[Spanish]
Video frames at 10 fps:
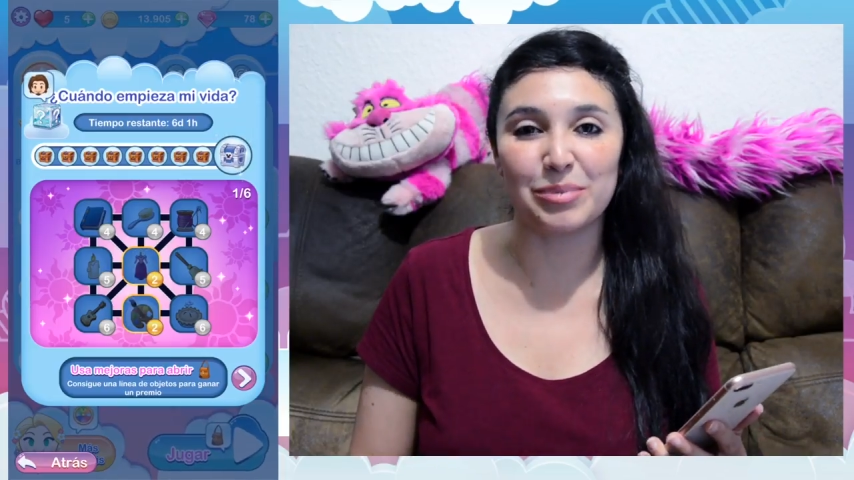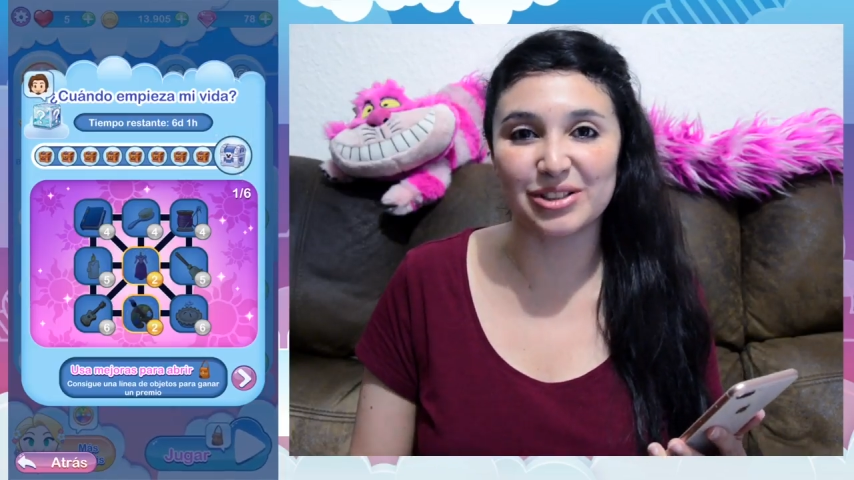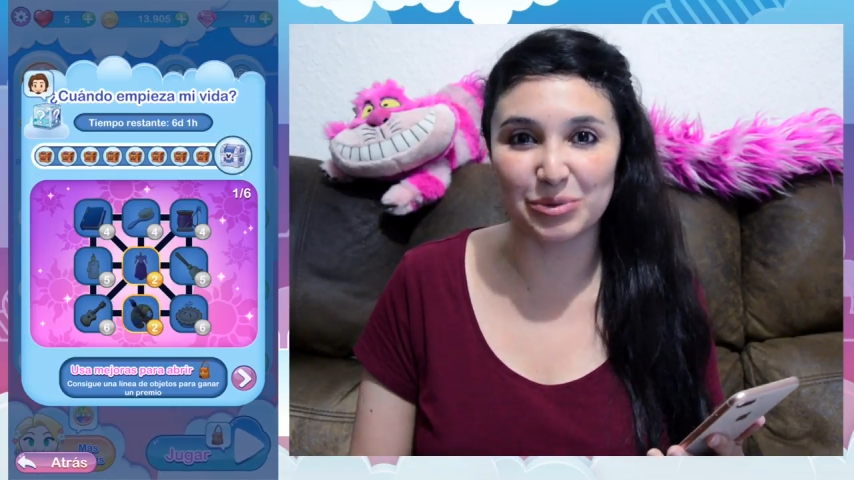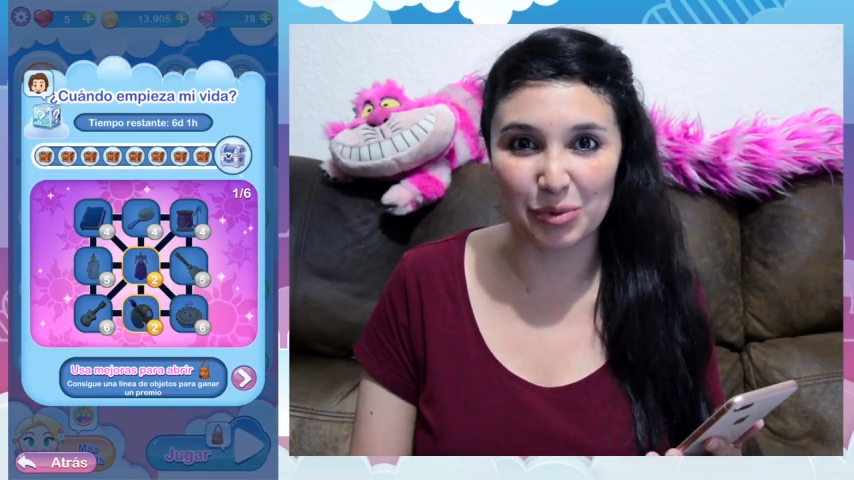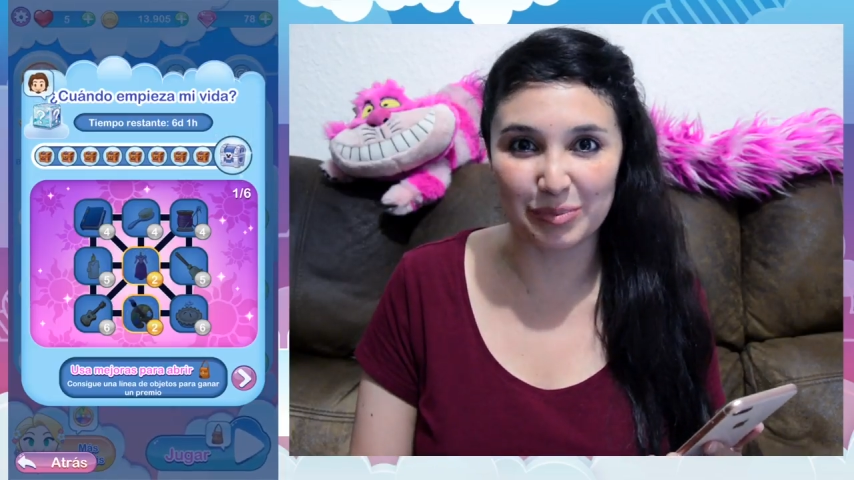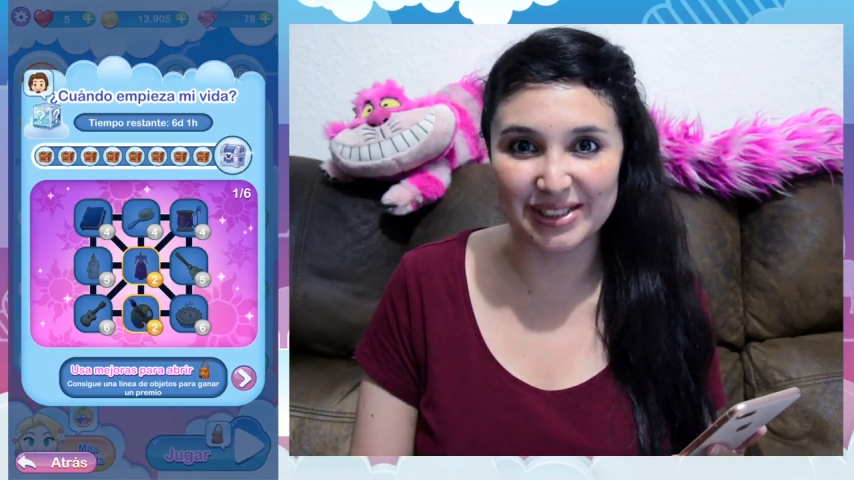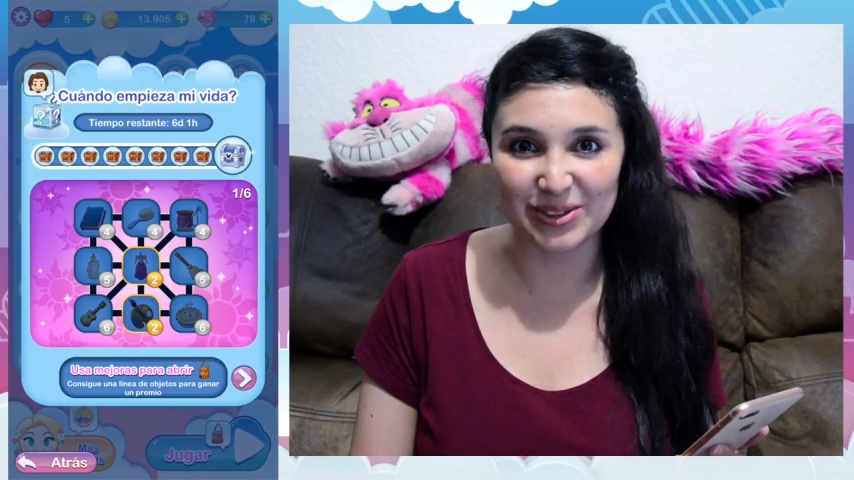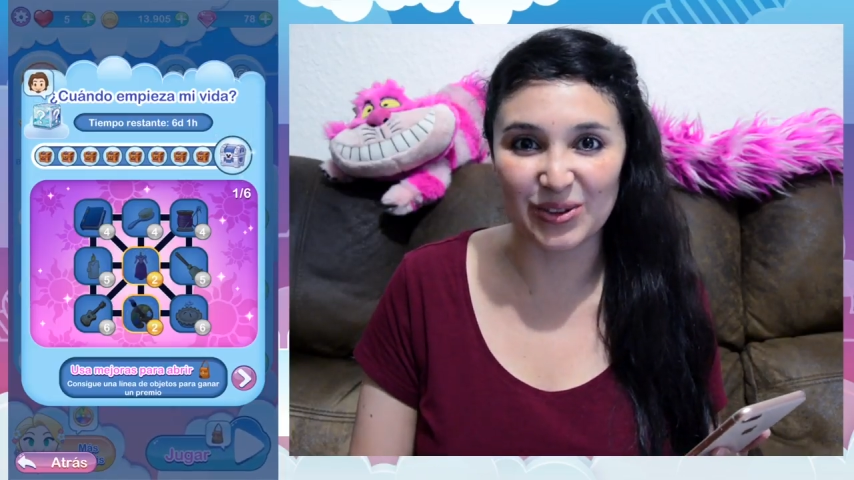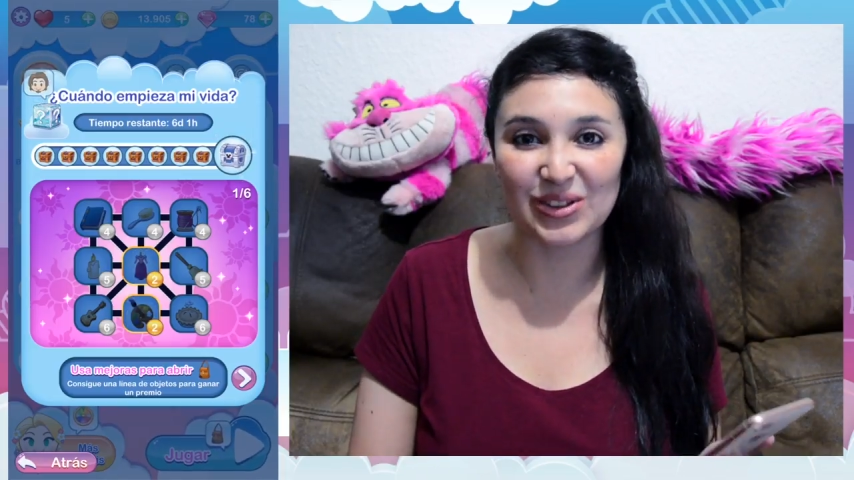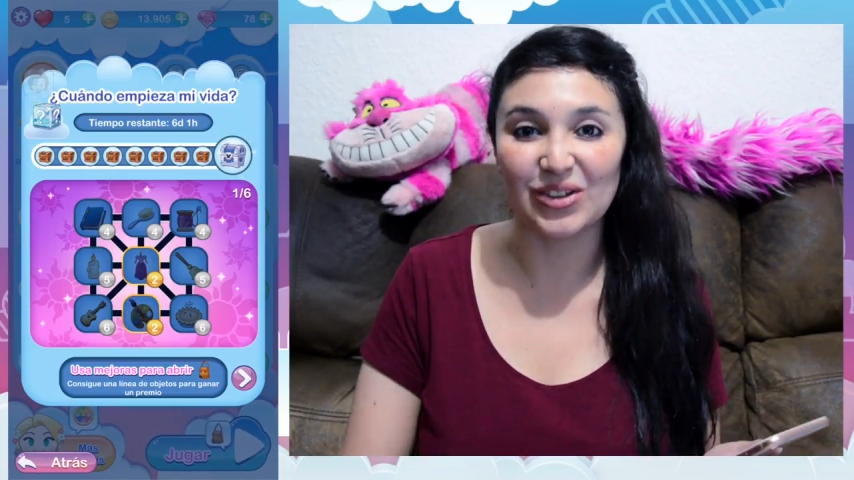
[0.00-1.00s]
próximo
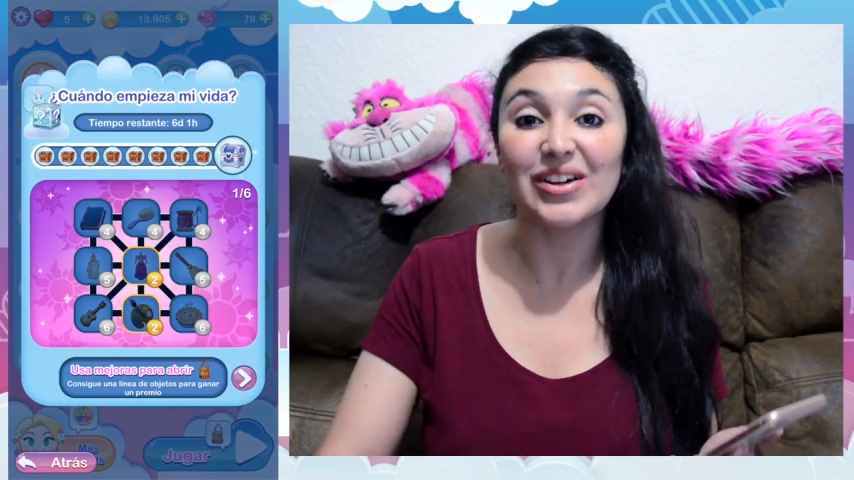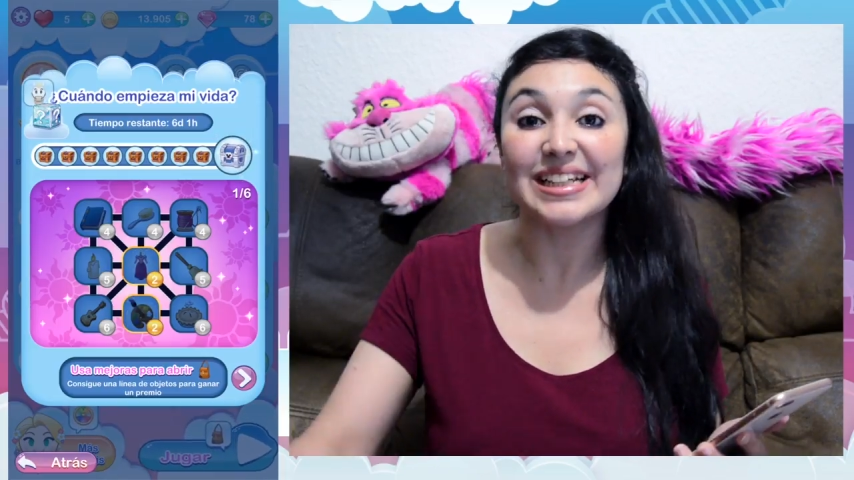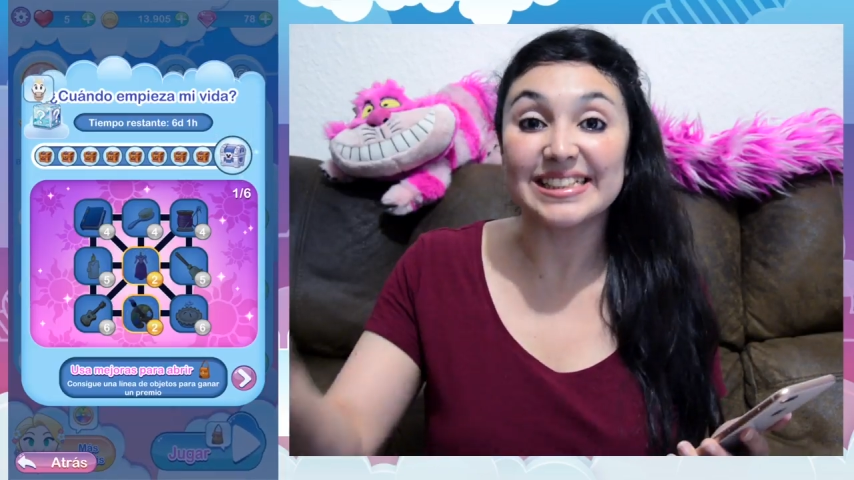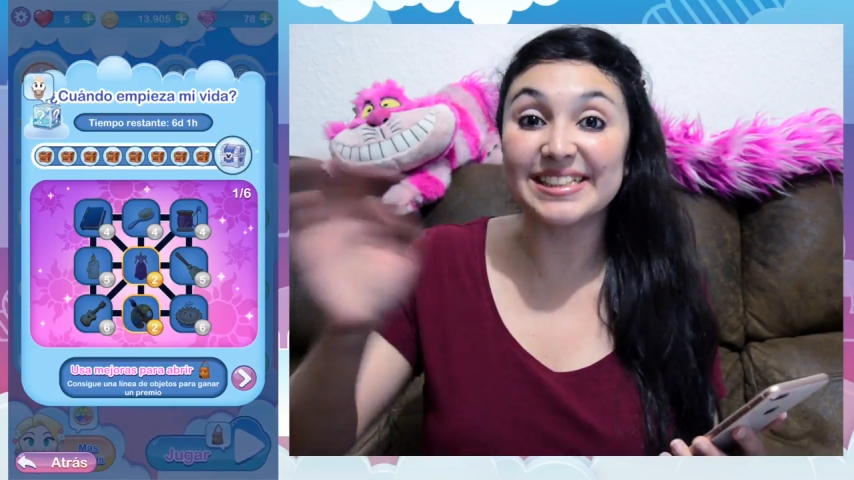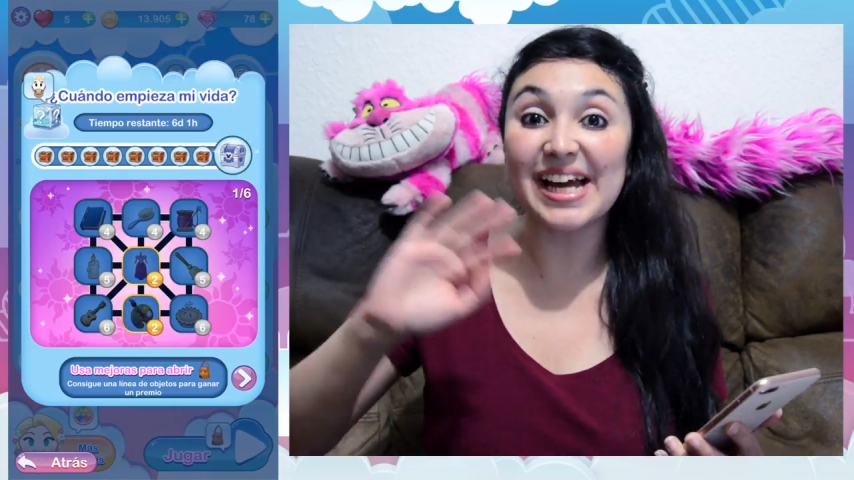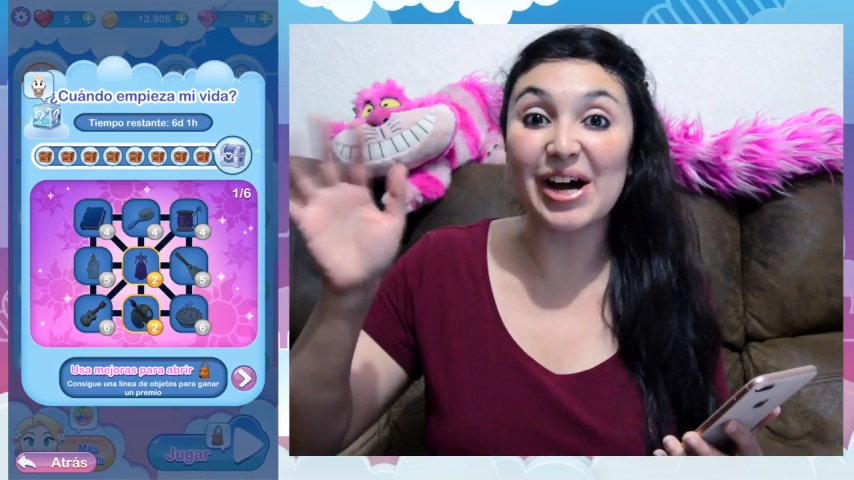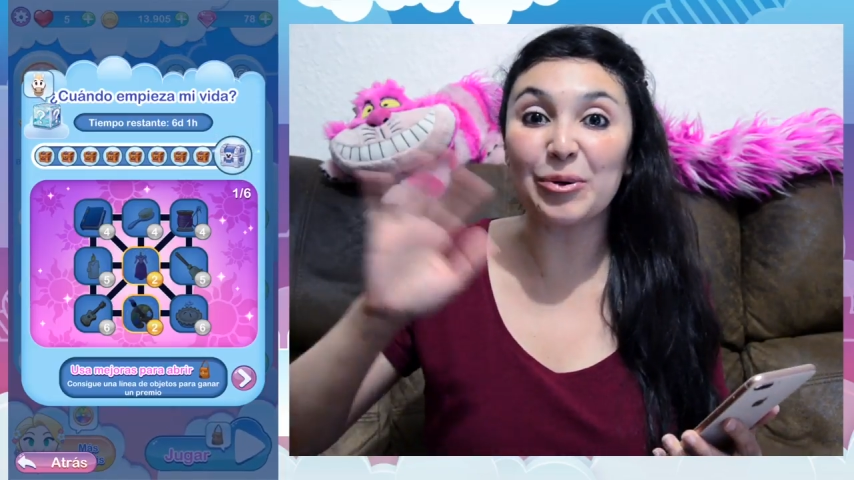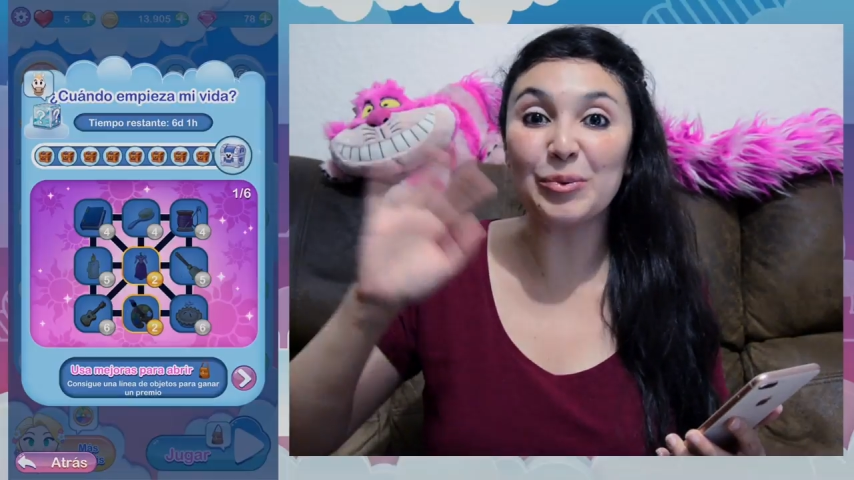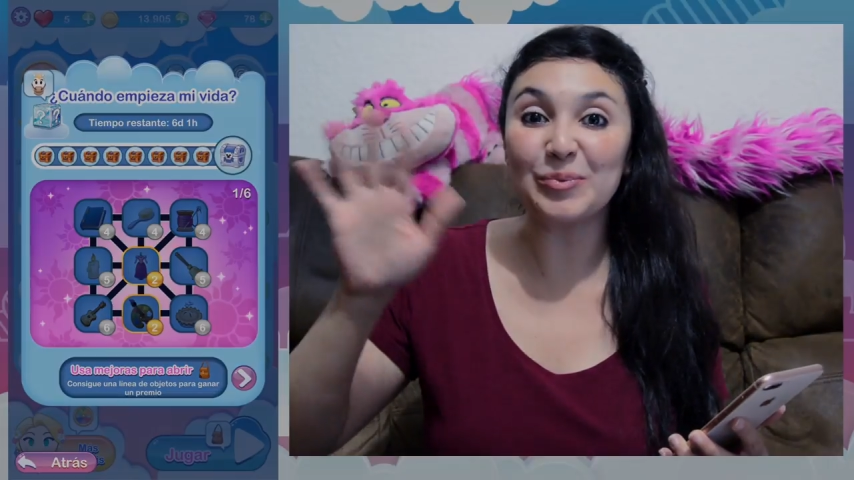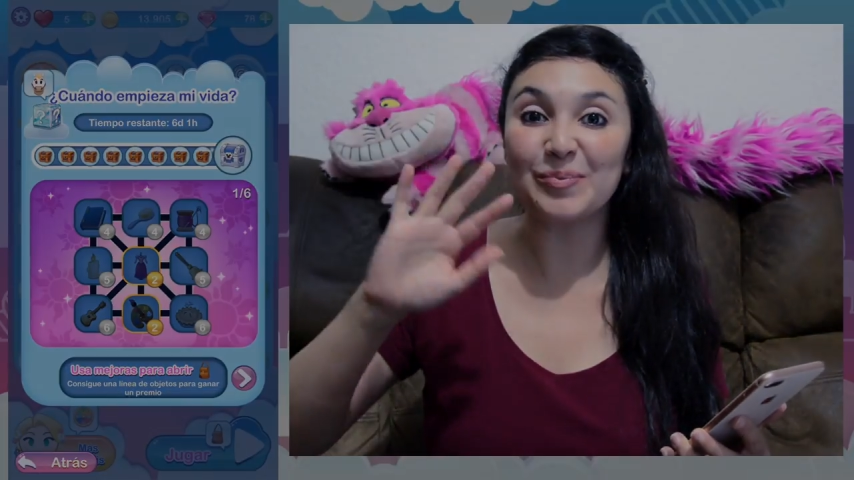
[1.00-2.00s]
episodio.
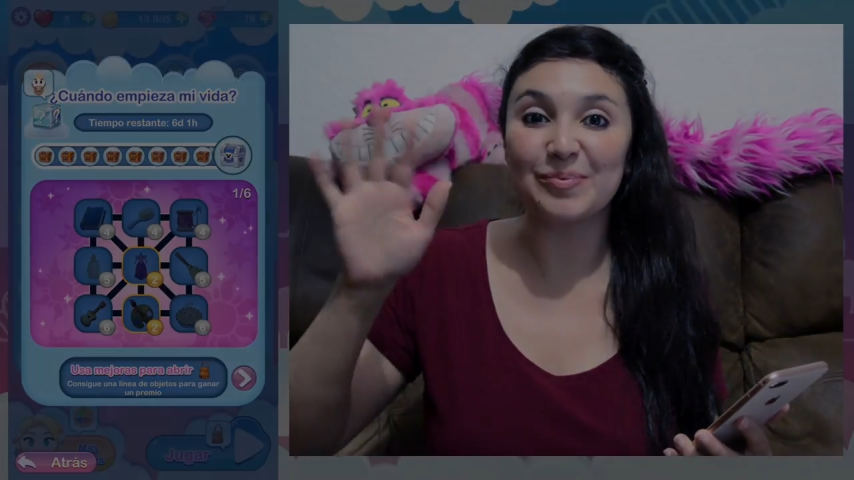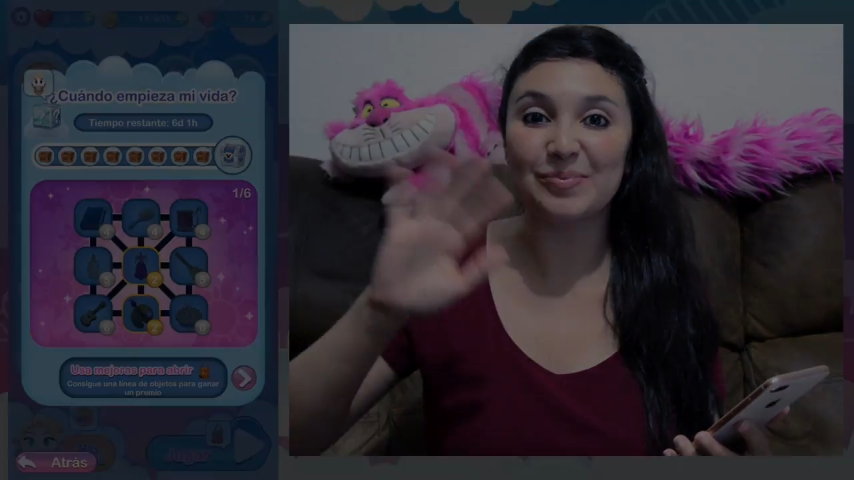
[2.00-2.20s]
¡Chao!